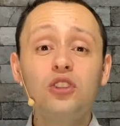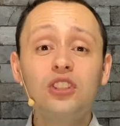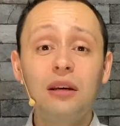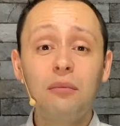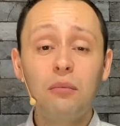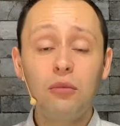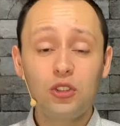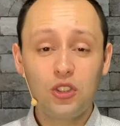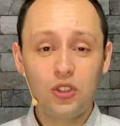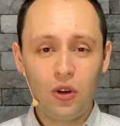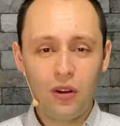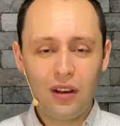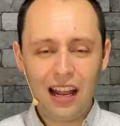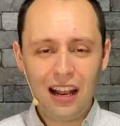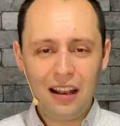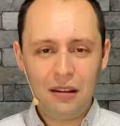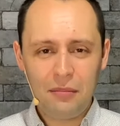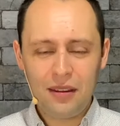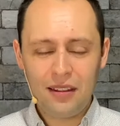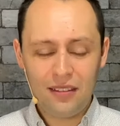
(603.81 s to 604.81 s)

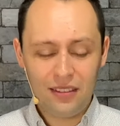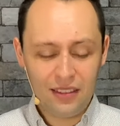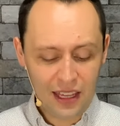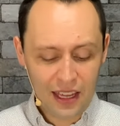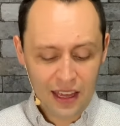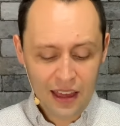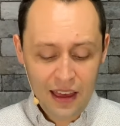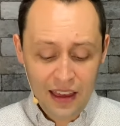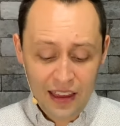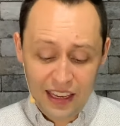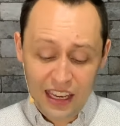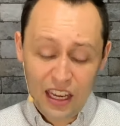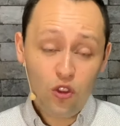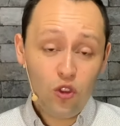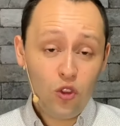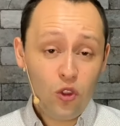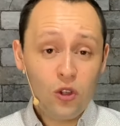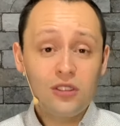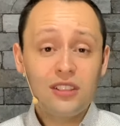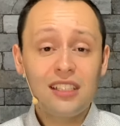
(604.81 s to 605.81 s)
emocionalmente y
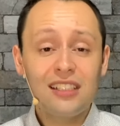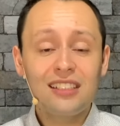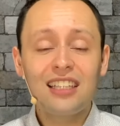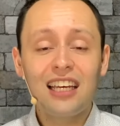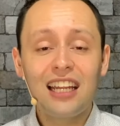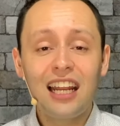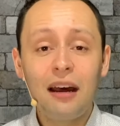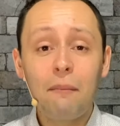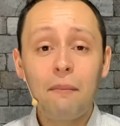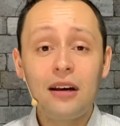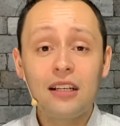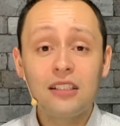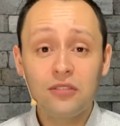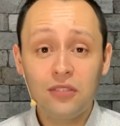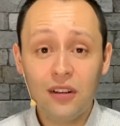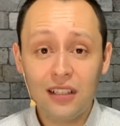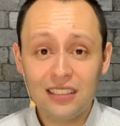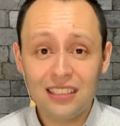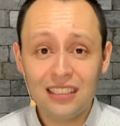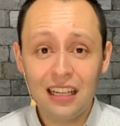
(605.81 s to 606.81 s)
entonces será más
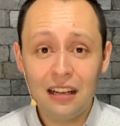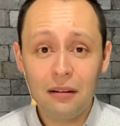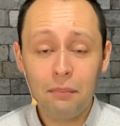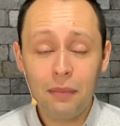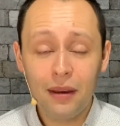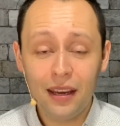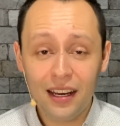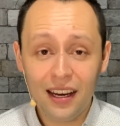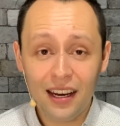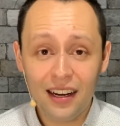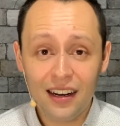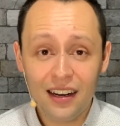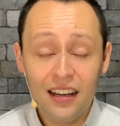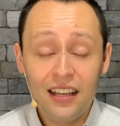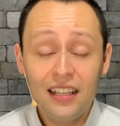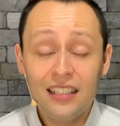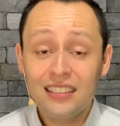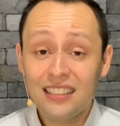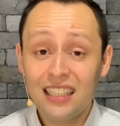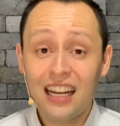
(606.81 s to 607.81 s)
fácil pecar,
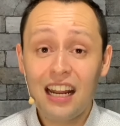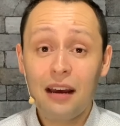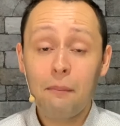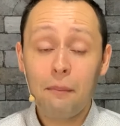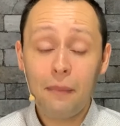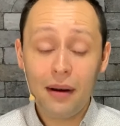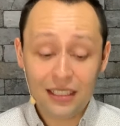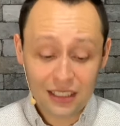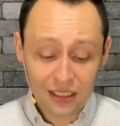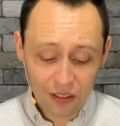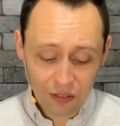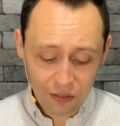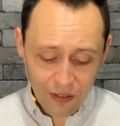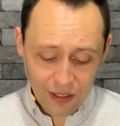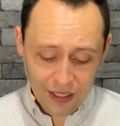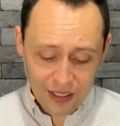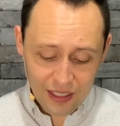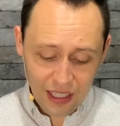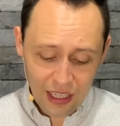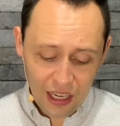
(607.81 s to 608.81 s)
será más
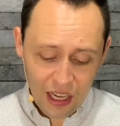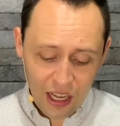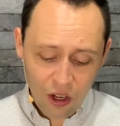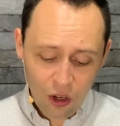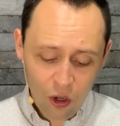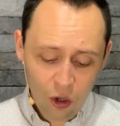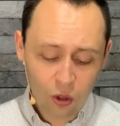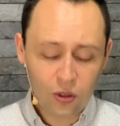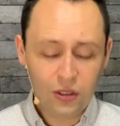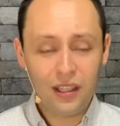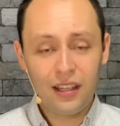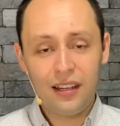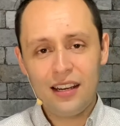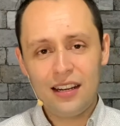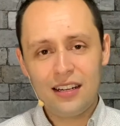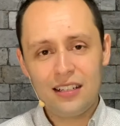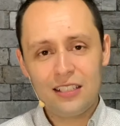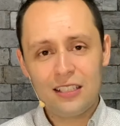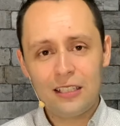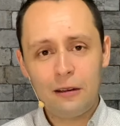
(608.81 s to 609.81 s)
difícil
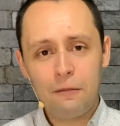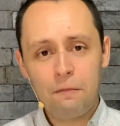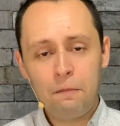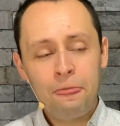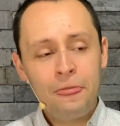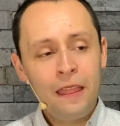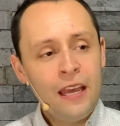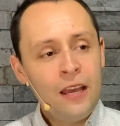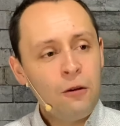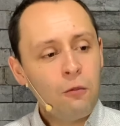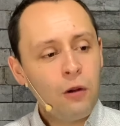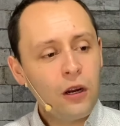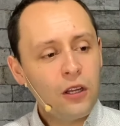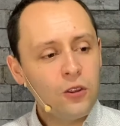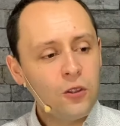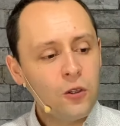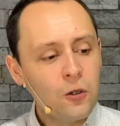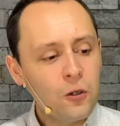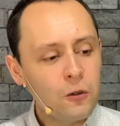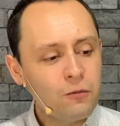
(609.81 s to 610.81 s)
contenerse.
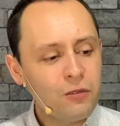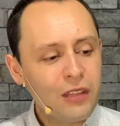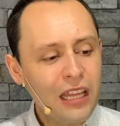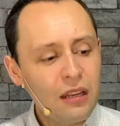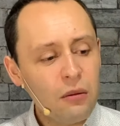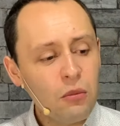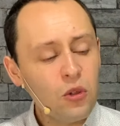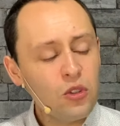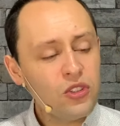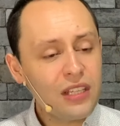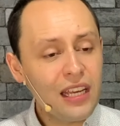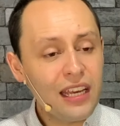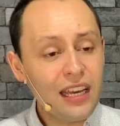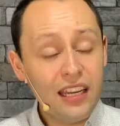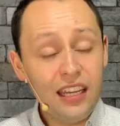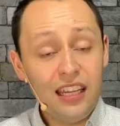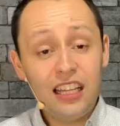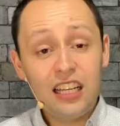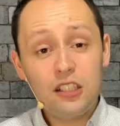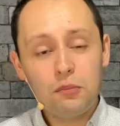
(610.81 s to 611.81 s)
Cuando tenemos
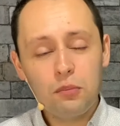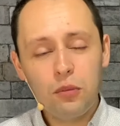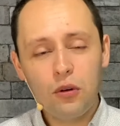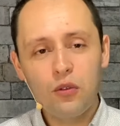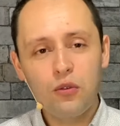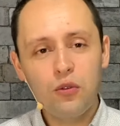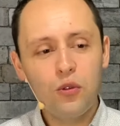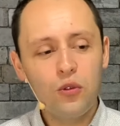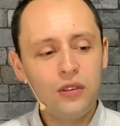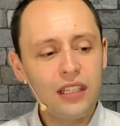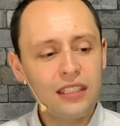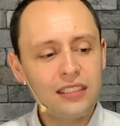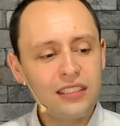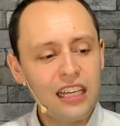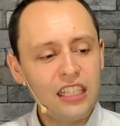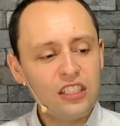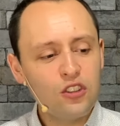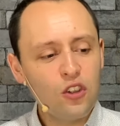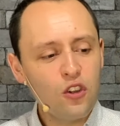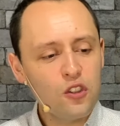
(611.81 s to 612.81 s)
heridas profundas,
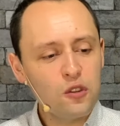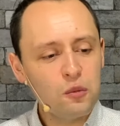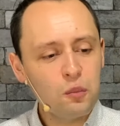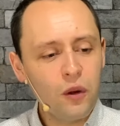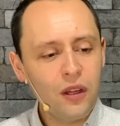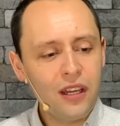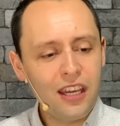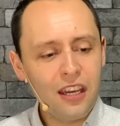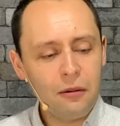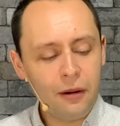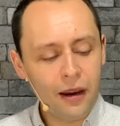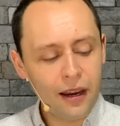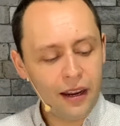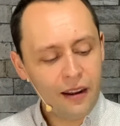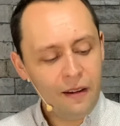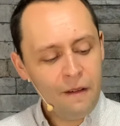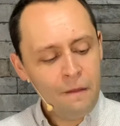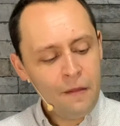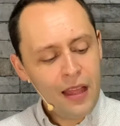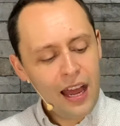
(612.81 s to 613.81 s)
eso nos puede llevar
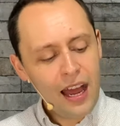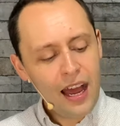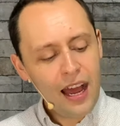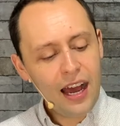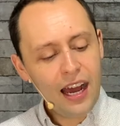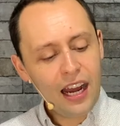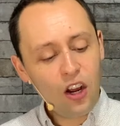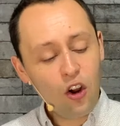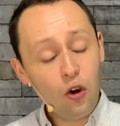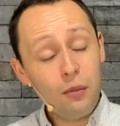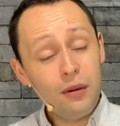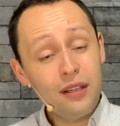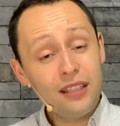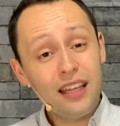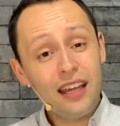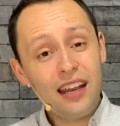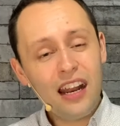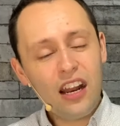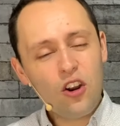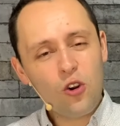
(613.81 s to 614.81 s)
a
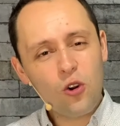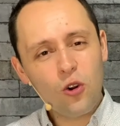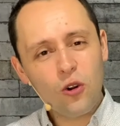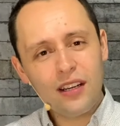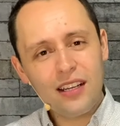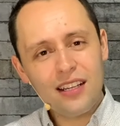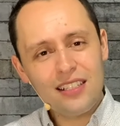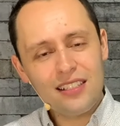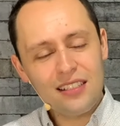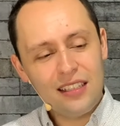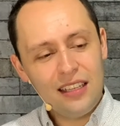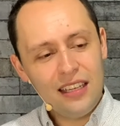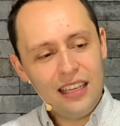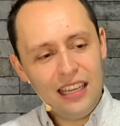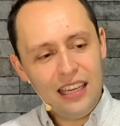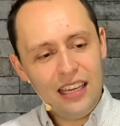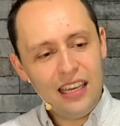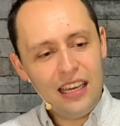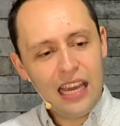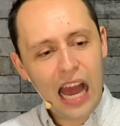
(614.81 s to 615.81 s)
cometer errores
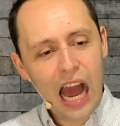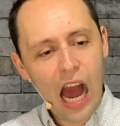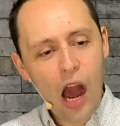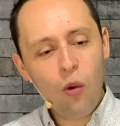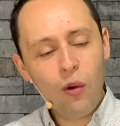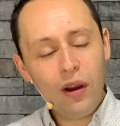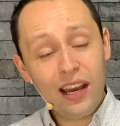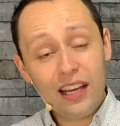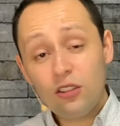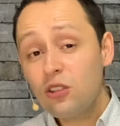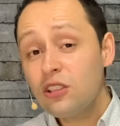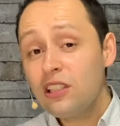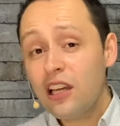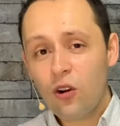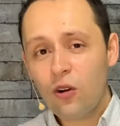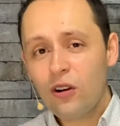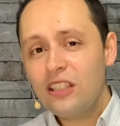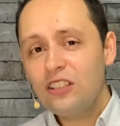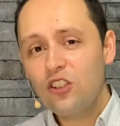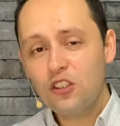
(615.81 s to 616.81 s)
y aunque esos
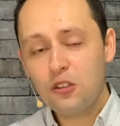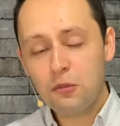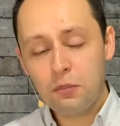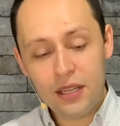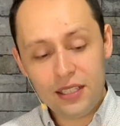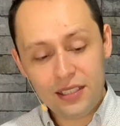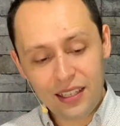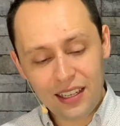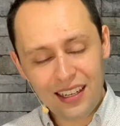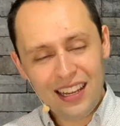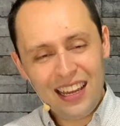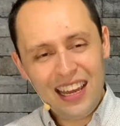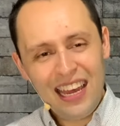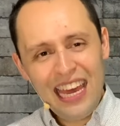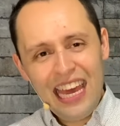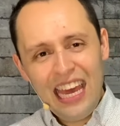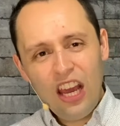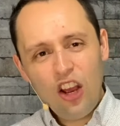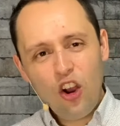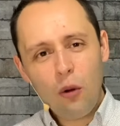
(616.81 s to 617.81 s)
errores nos pesen,
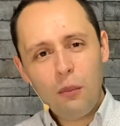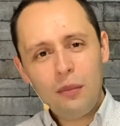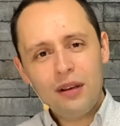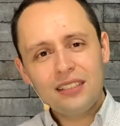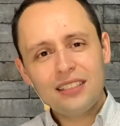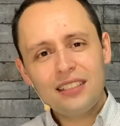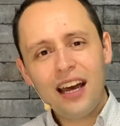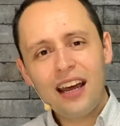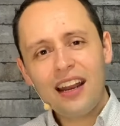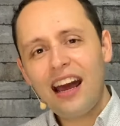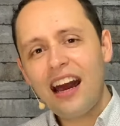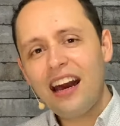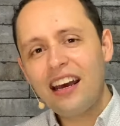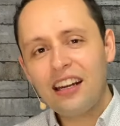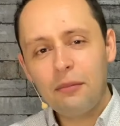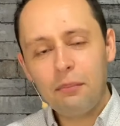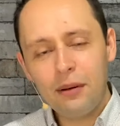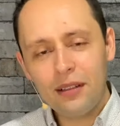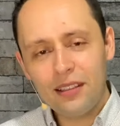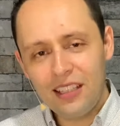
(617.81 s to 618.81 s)
comenzar a
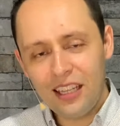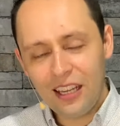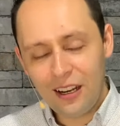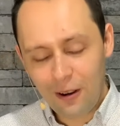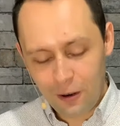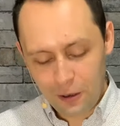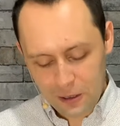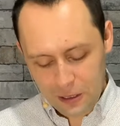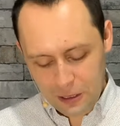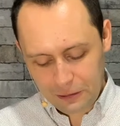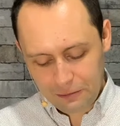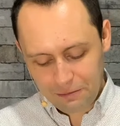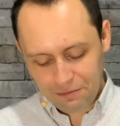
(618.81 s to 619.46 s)
repetirlos.